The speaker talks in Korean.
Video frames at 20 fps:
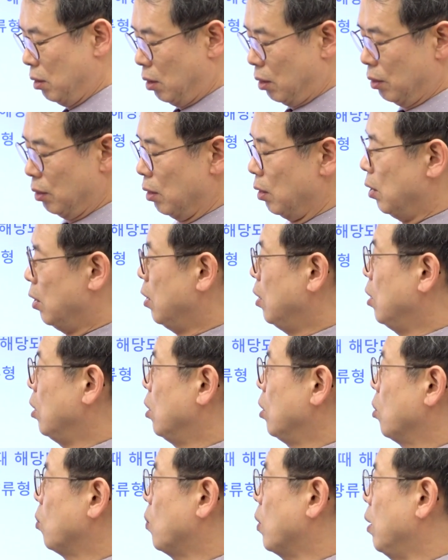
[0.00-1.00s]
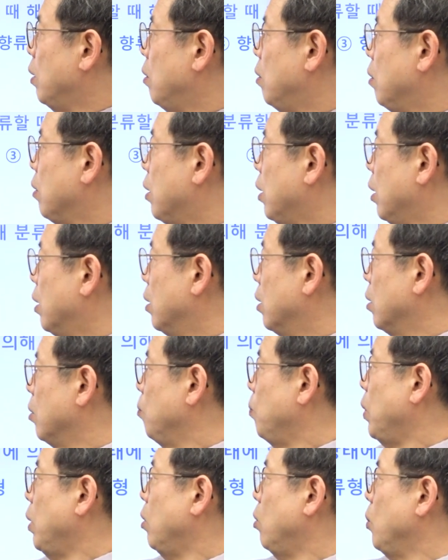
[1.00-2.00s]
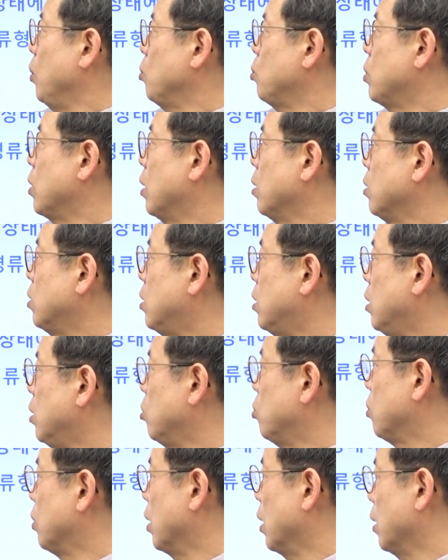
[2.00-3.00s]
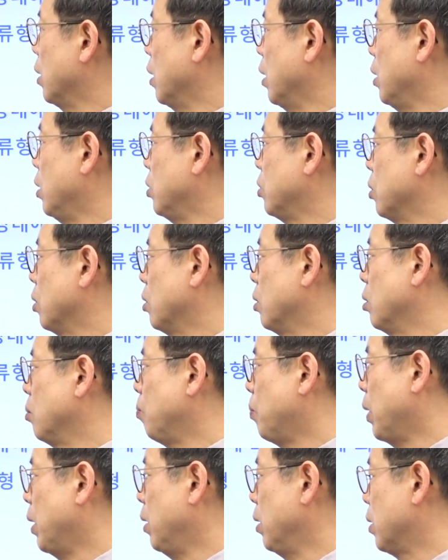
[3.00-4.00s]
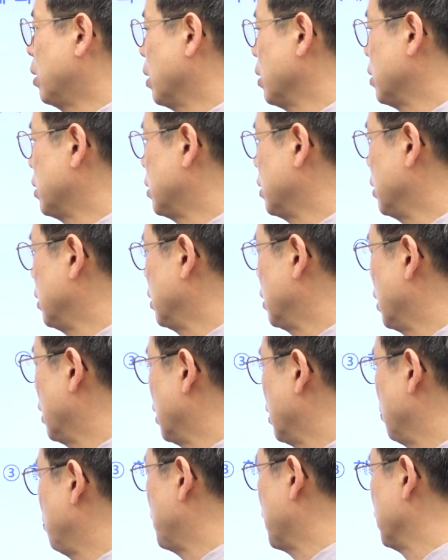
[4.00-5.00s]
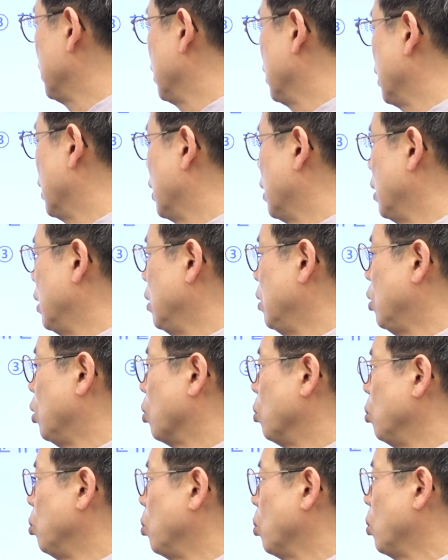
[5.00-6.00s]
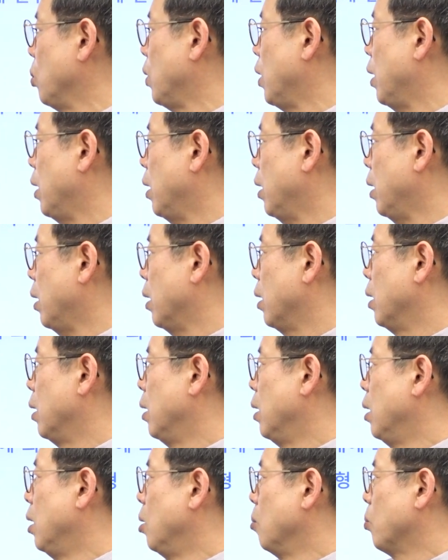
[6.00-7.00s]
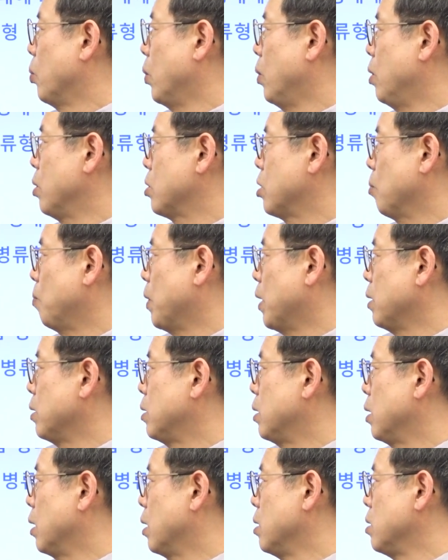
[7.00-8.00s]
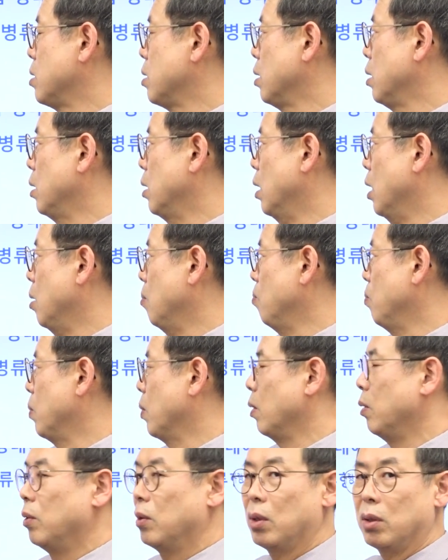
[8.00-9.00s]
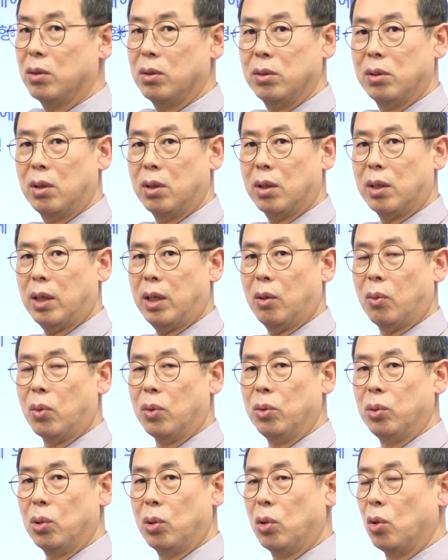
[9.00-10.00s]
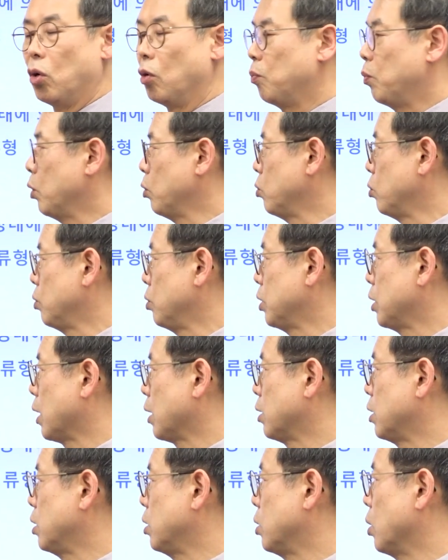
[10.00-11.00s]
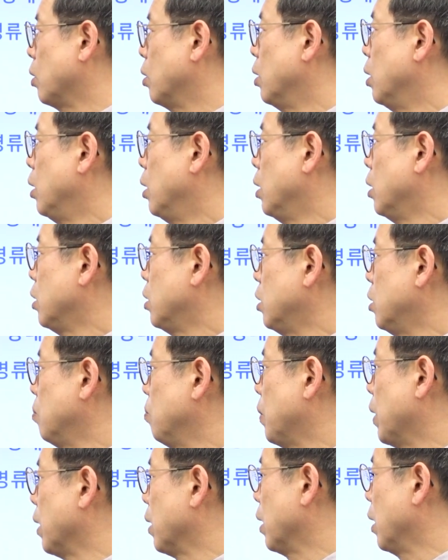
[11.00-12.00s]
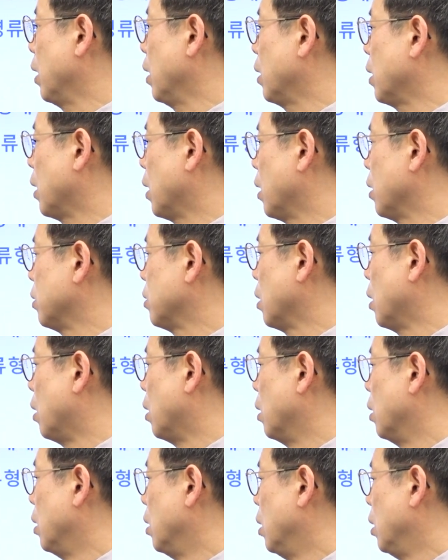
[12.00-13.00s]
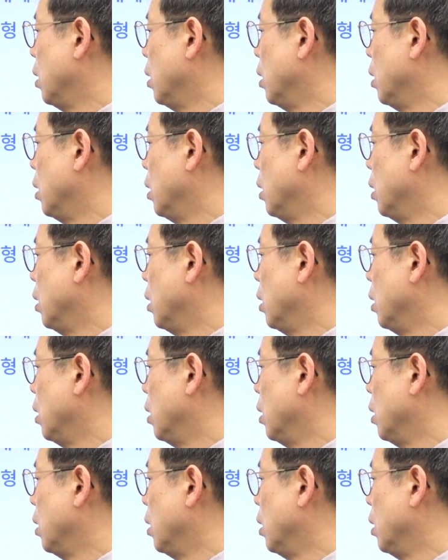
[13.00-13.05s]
것. 과열기, 폐열 회수장치 중에 하나이죠. 배기가스가 빠져나가는 연도 내에 보일러에서 발생한 증기를 한 번 더 뜨겁게 온도를 높여주는 장치죠. 흐름 방향에 따라서